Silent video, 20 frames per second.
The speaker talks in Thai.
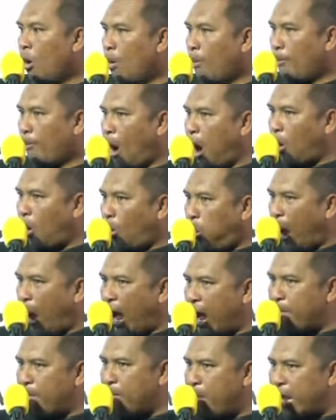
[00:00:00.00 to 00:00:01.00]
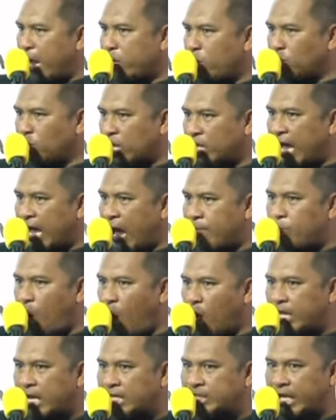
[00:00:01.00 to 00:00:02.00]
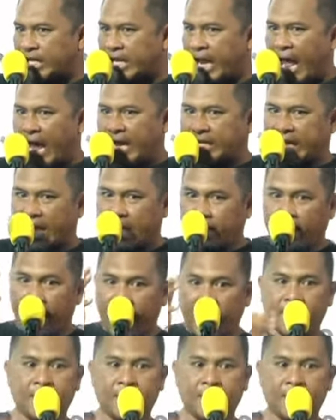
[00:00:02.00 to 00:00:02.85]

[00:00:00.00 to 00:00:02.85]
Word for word: เพราะความไม่ยุติธรรมของทักษิณเองใช่ไหม